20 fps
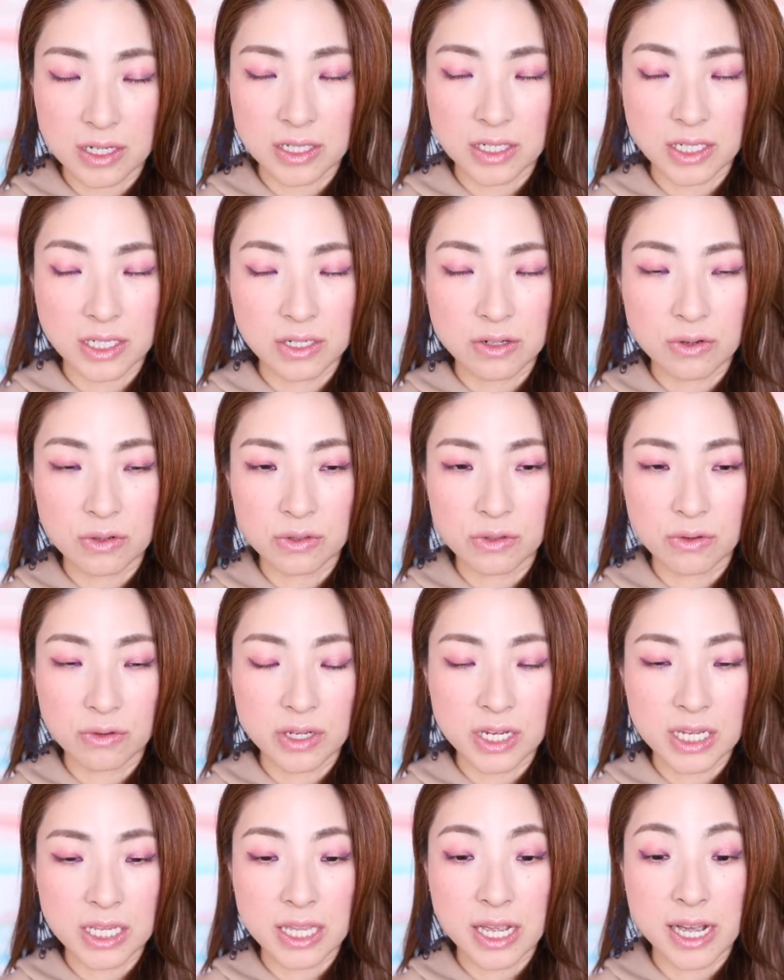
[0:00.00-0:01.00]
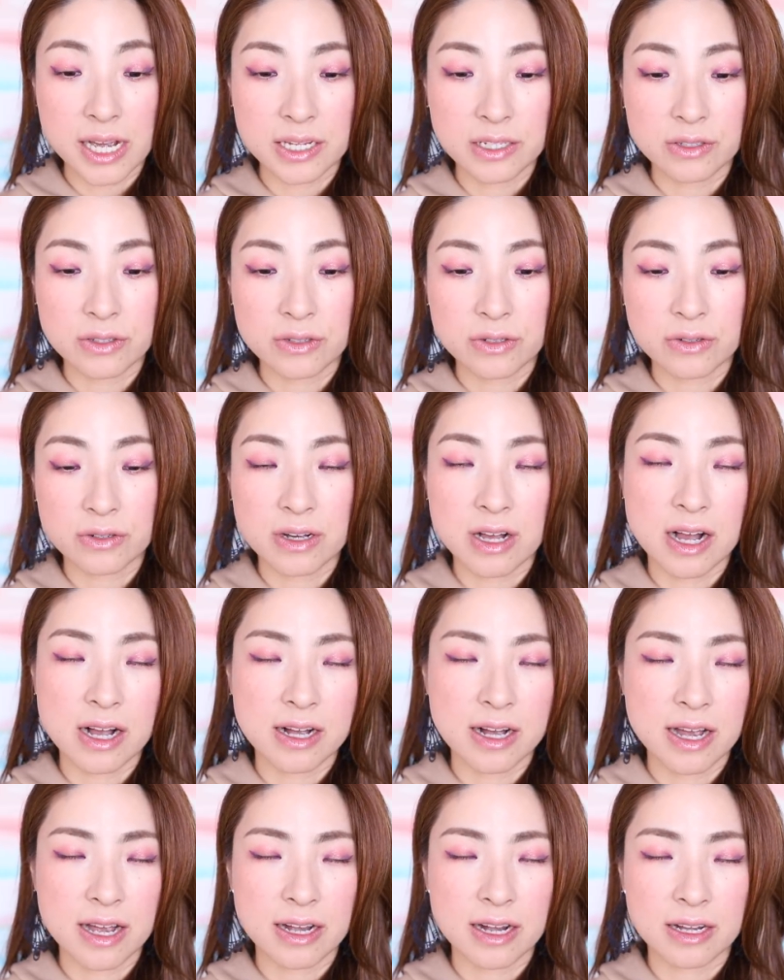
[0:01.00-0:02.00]
仕事に対する考
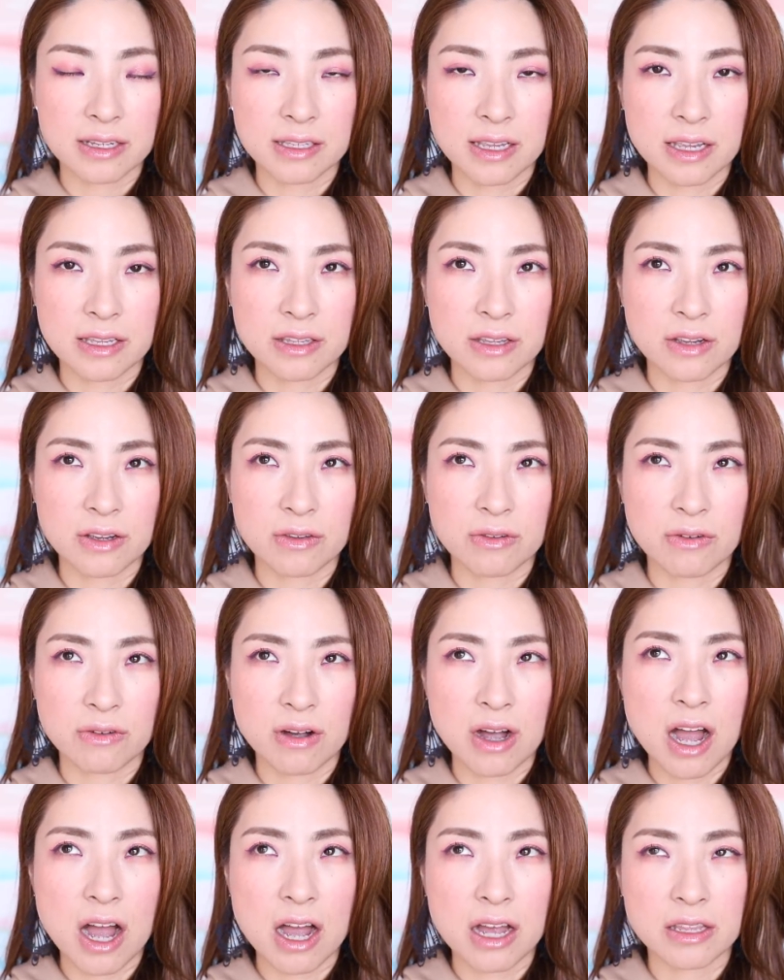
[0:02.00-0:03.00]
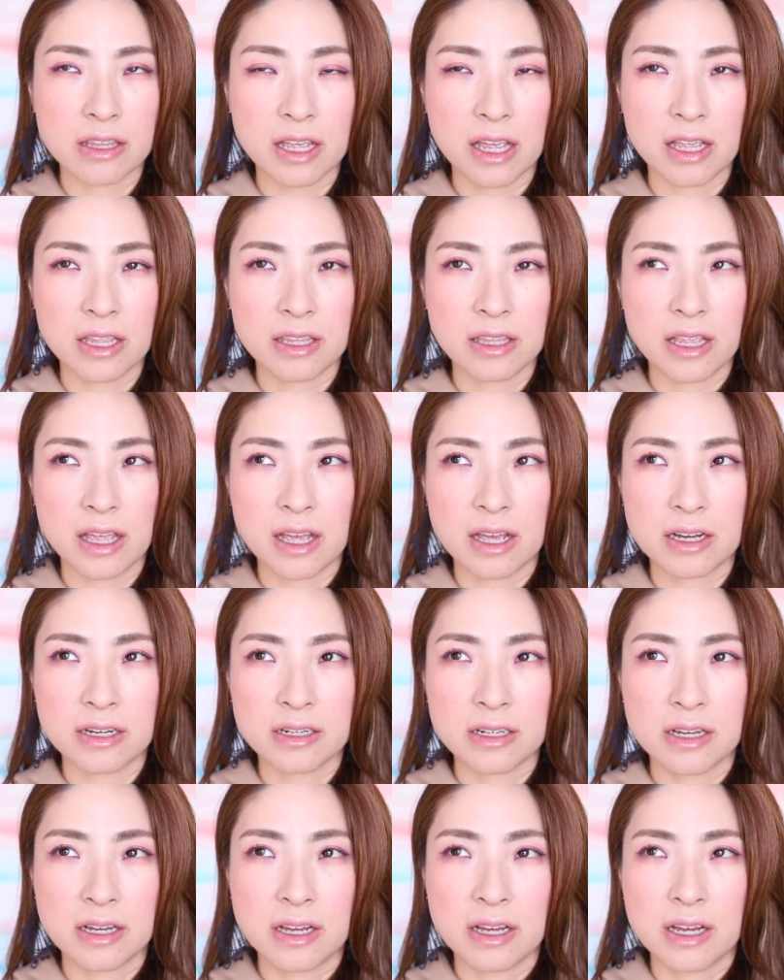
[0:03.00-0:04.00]
え方っていうのが年々